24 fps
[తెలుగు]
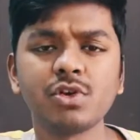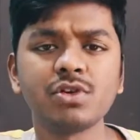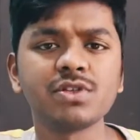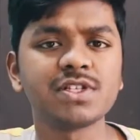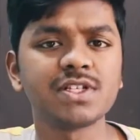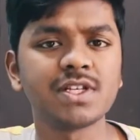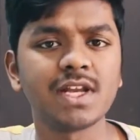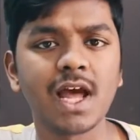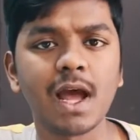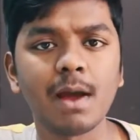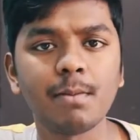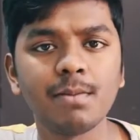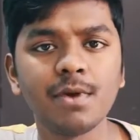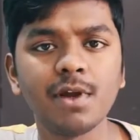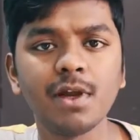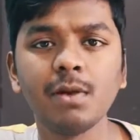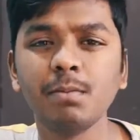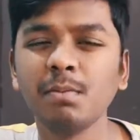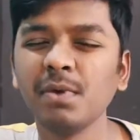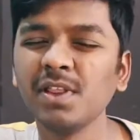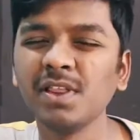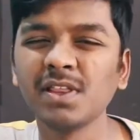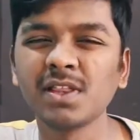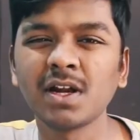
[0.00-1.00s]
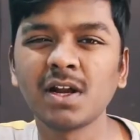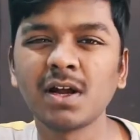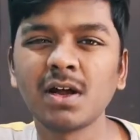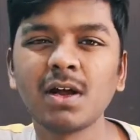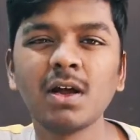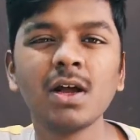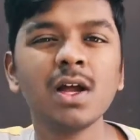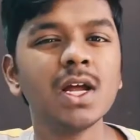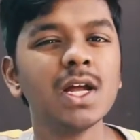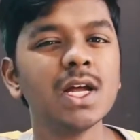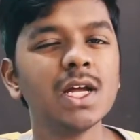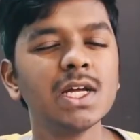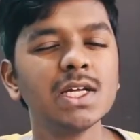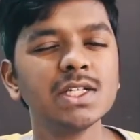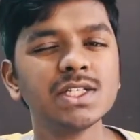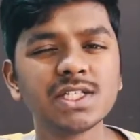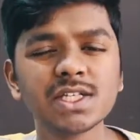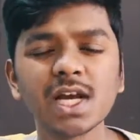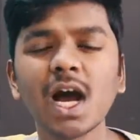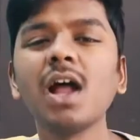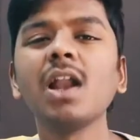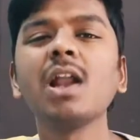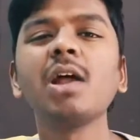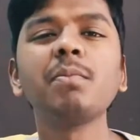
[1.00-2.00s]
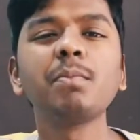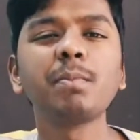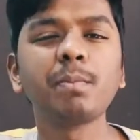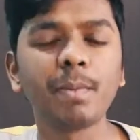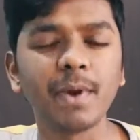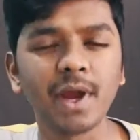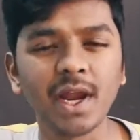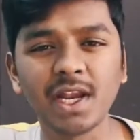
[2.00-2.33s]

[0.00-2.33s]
అమెజాన్ స్నాప్డీల్ మింత్రా చాలా